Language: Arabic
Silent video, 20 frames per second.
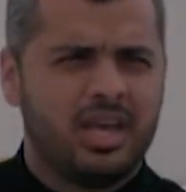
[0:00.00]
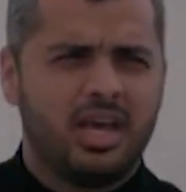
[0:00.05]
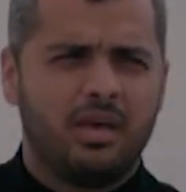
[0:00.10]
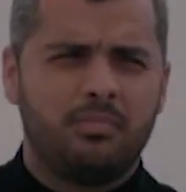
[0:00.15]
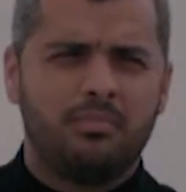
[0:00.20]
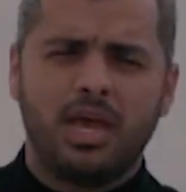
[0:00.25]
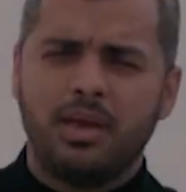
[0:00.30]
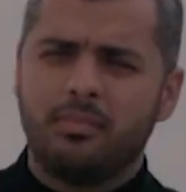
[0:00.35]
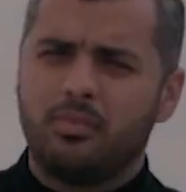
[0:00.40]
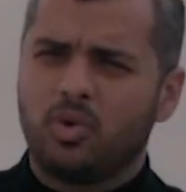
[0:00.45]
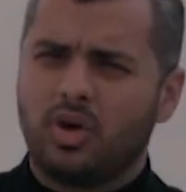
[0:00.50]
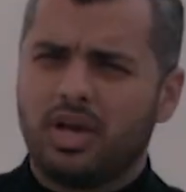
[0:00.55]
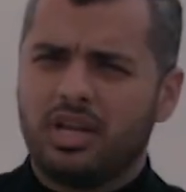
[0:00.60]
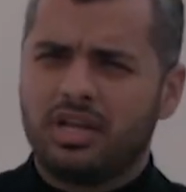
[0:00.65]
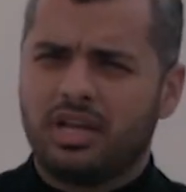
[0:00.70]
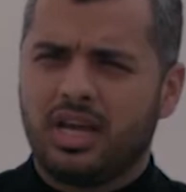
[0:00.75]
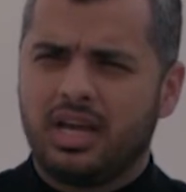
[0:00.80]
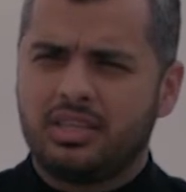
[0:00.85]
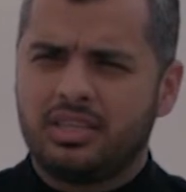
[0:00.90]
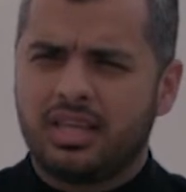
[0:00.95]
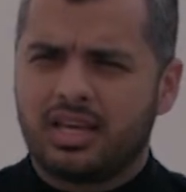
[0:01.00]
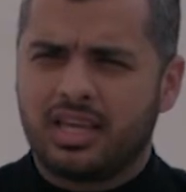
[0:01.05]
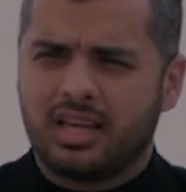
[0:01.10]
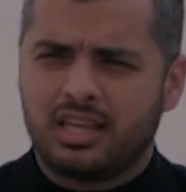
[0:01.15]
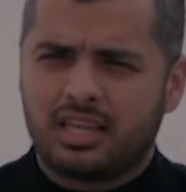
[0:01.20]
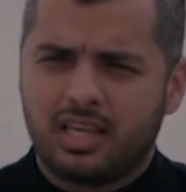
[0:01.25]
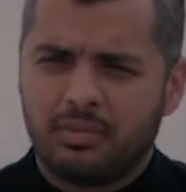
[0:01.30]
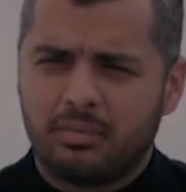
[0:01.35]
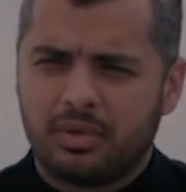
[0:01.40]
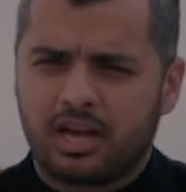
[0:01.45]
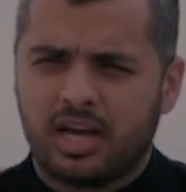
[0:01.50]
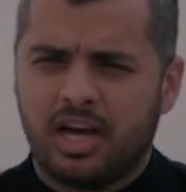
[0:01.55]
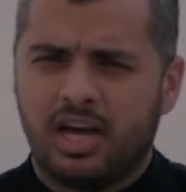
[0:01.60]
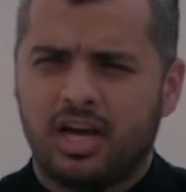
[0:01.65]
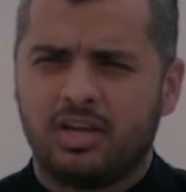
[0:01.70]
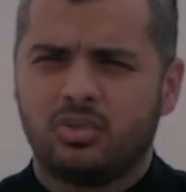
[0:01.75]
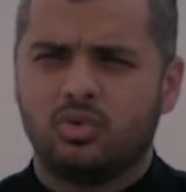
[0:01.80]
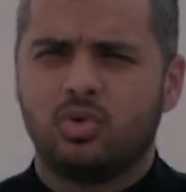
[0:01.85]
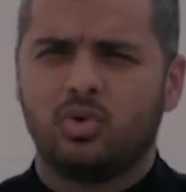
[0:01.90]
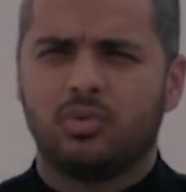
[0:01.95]
أما يبلغن عندك الكبر
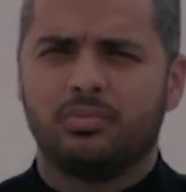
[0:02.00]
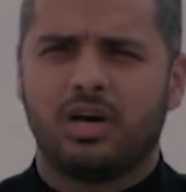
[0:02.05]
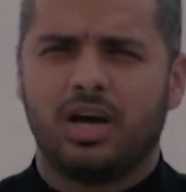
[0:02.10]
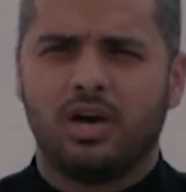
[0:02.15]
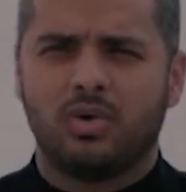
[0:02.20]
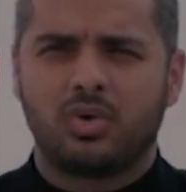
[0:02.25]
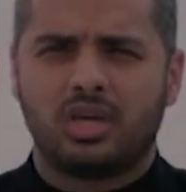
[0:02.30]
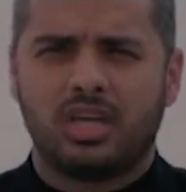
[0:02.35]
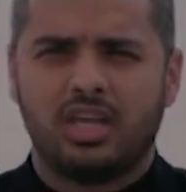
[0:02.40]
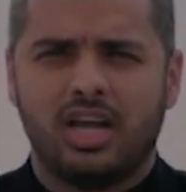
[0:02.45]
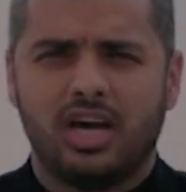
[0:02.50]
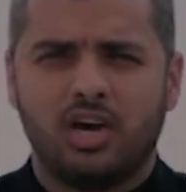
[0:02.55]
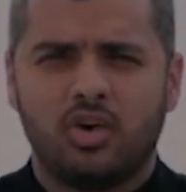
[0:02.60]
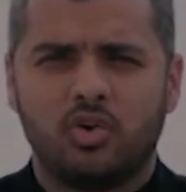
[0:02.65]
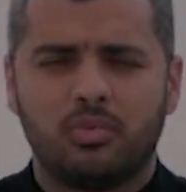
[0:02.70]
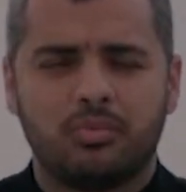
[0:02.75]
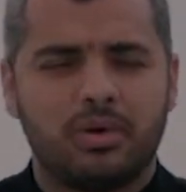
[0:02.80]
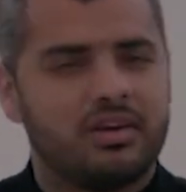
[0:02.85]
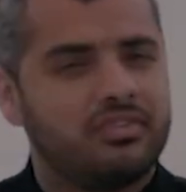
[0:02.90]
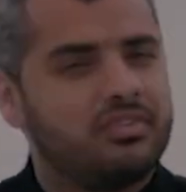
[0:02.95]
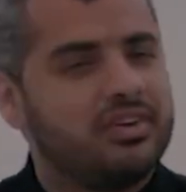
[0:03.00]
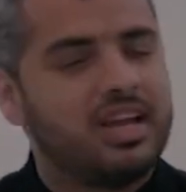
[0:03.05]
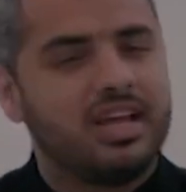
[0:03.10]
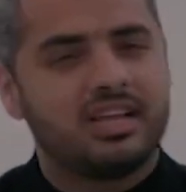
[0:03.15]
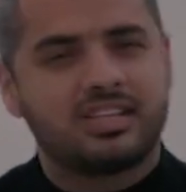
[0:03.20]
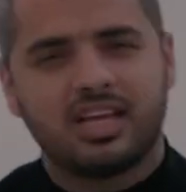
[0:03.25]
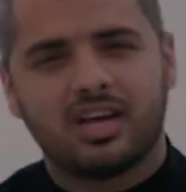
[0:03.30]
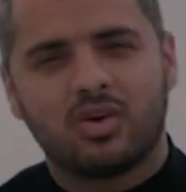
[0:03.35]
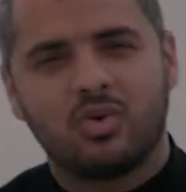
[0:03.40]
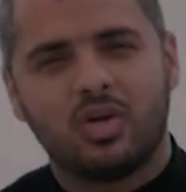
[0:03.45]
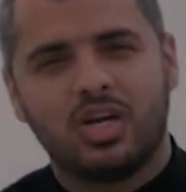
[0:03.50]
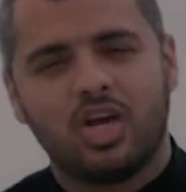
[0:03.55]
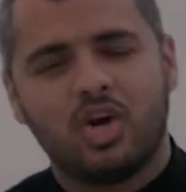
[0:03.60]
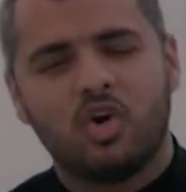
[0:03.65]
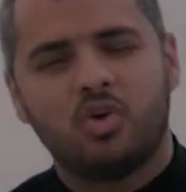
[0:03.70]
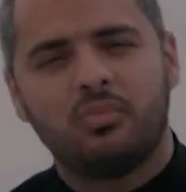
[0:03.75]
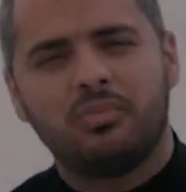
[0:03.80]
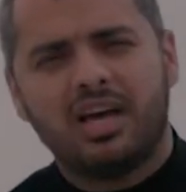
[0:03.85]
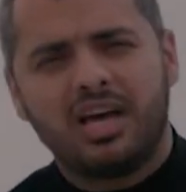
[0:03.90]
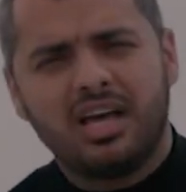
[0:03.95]
أحدهما أو كلاهما فلا تقل
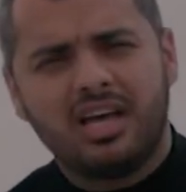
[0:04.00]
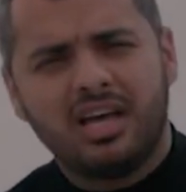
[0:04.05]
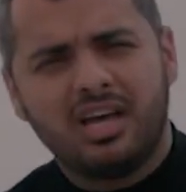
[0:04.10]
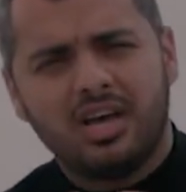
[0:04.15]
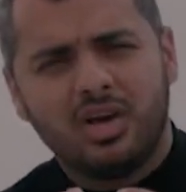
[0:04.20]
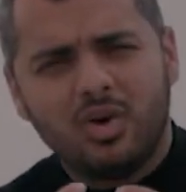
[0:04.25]
لهما